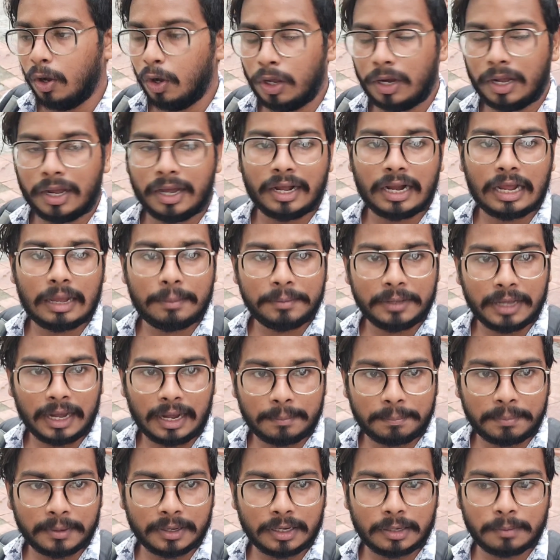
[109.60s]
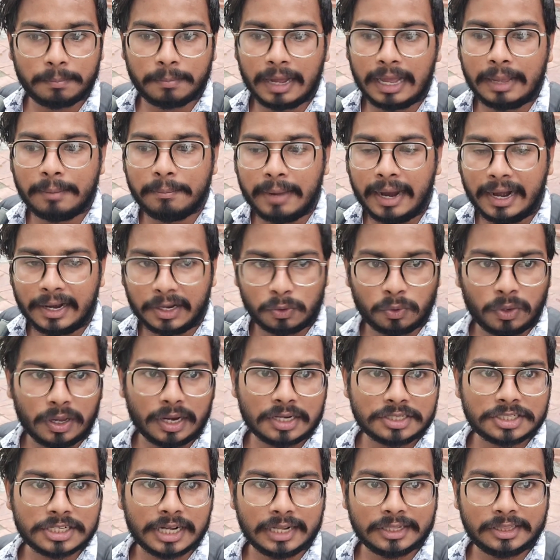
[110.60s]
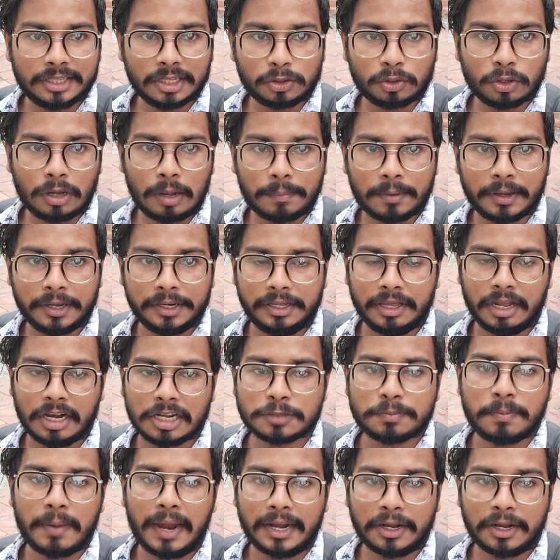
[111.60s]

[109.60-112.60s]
और अगर आप यहाँ पर बाय मेट्रो आना चाहते हो तो आपका नियरेस्ट